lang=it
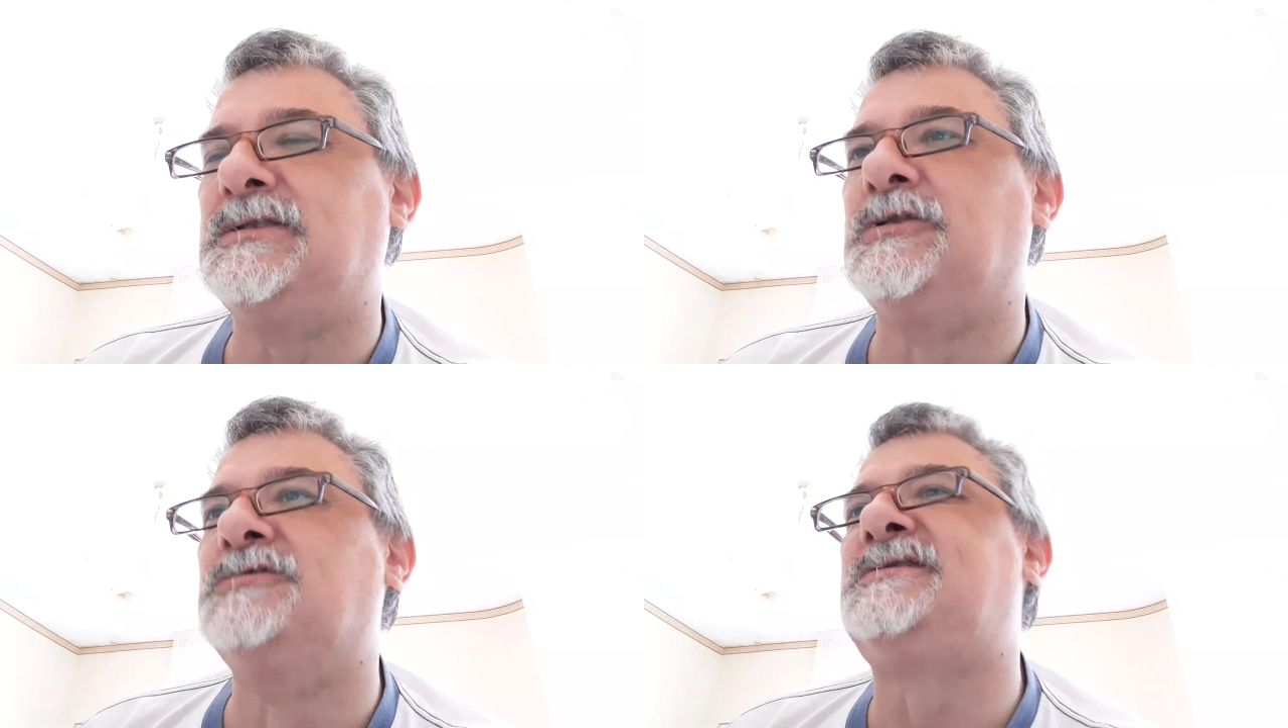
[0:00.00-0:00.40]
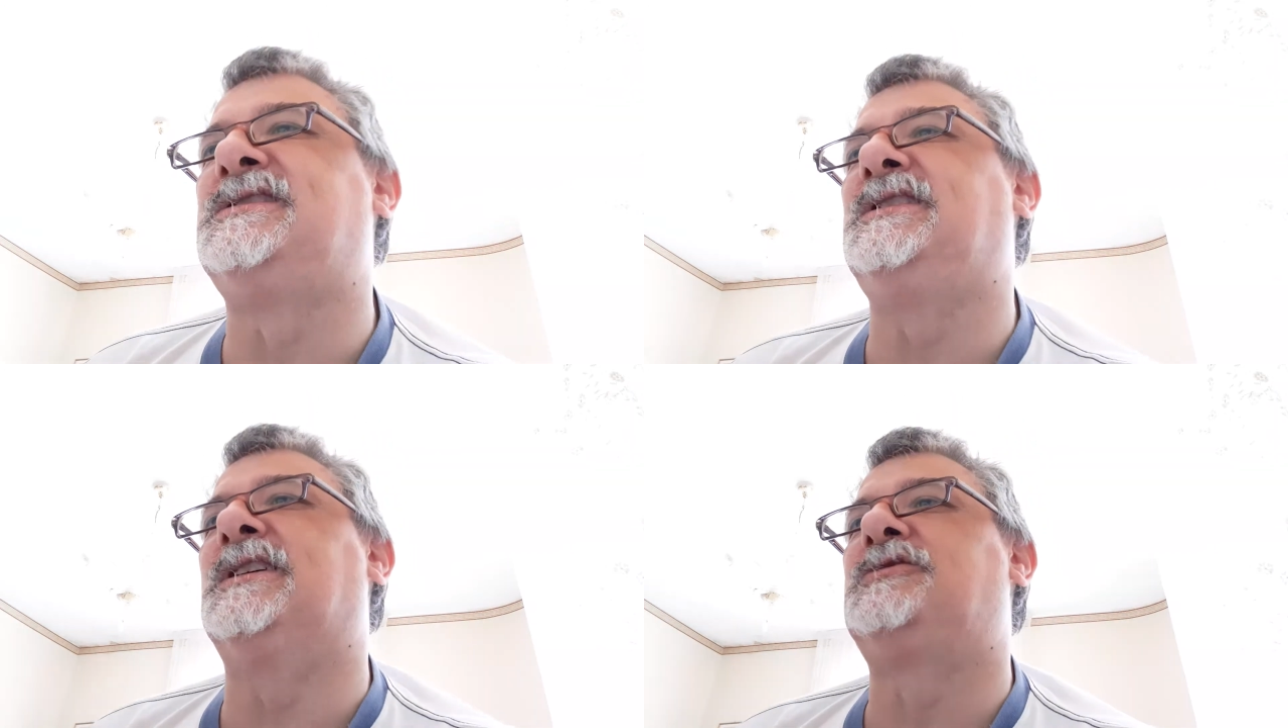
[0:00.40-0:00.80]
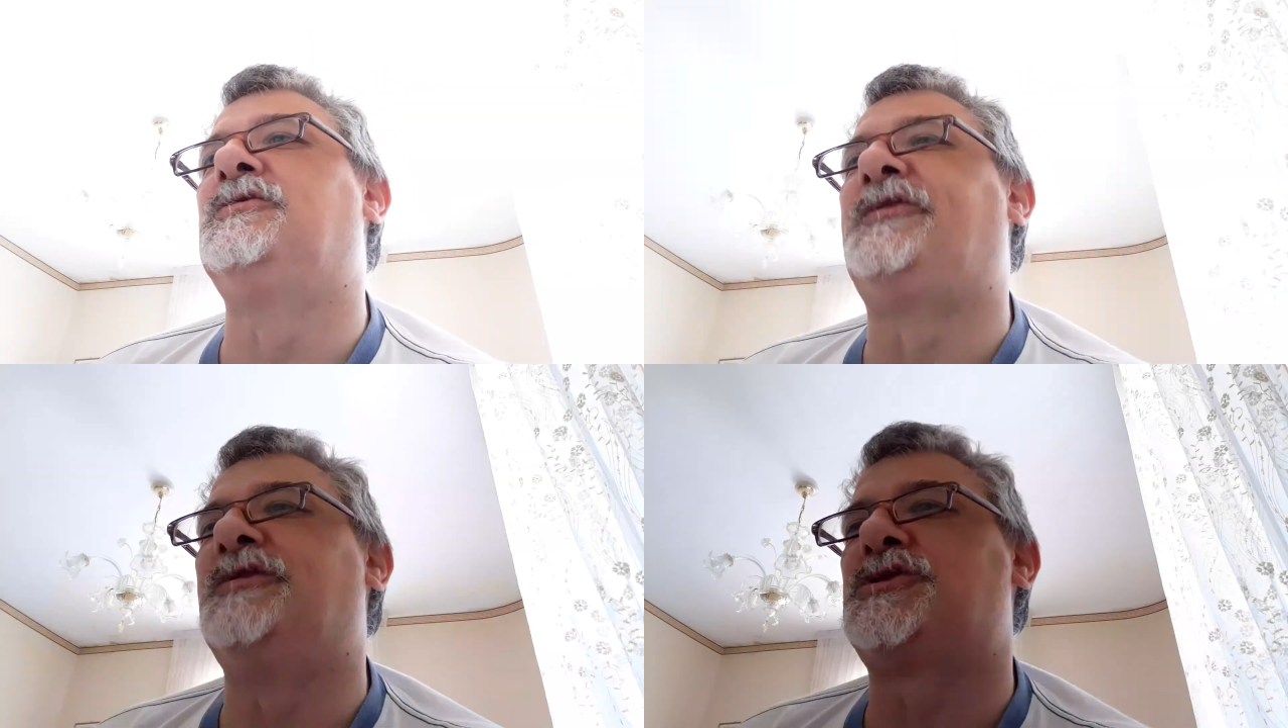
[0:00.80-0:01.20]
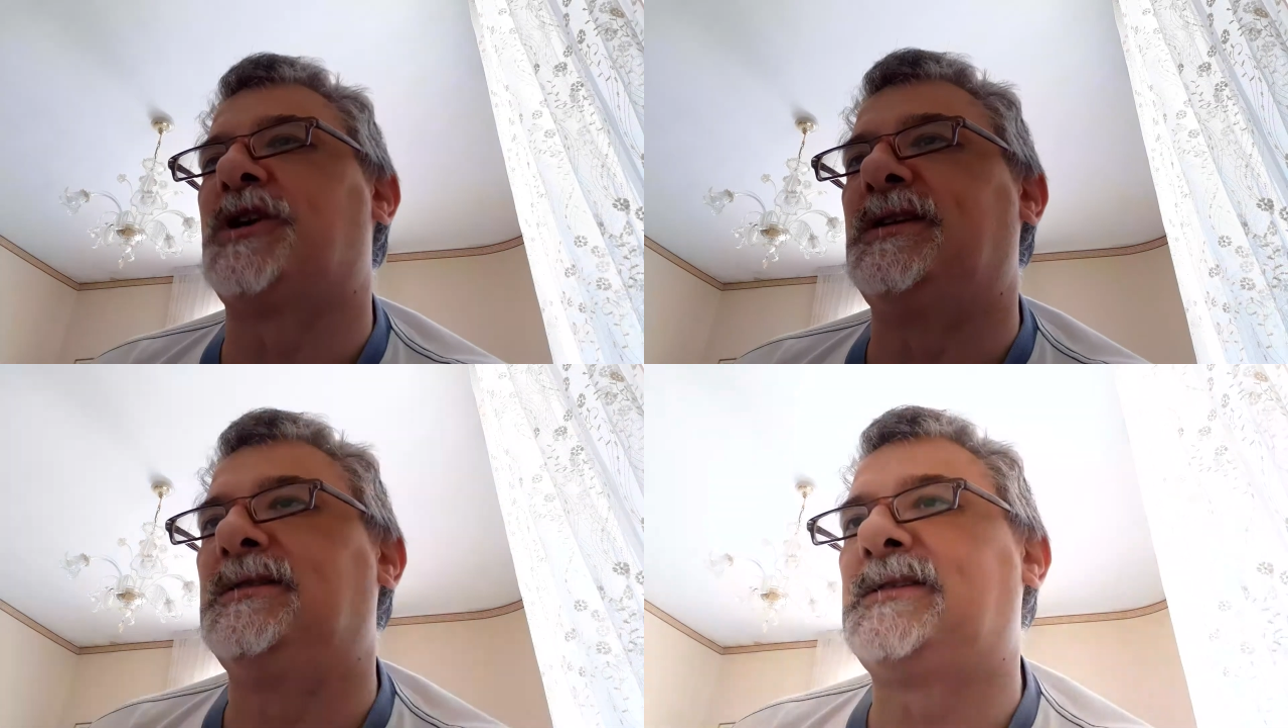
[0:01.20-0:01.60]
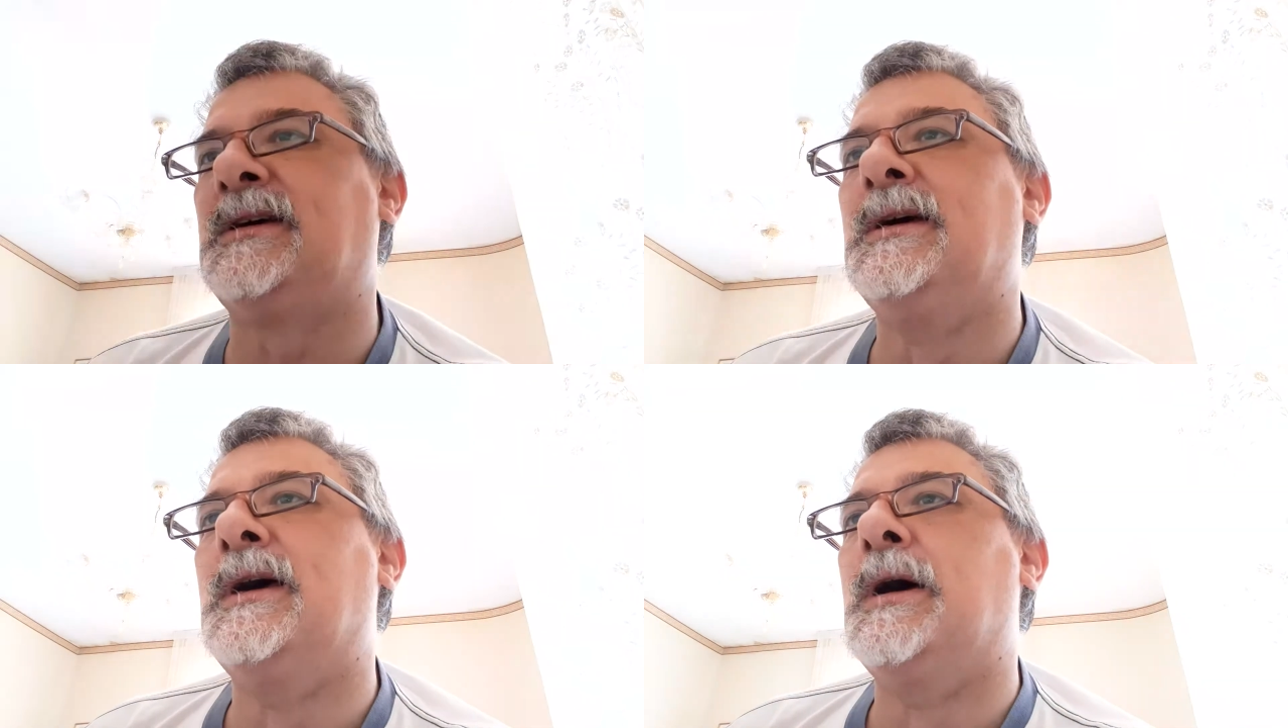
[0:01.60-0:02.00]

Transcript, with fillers: non sia sufficiente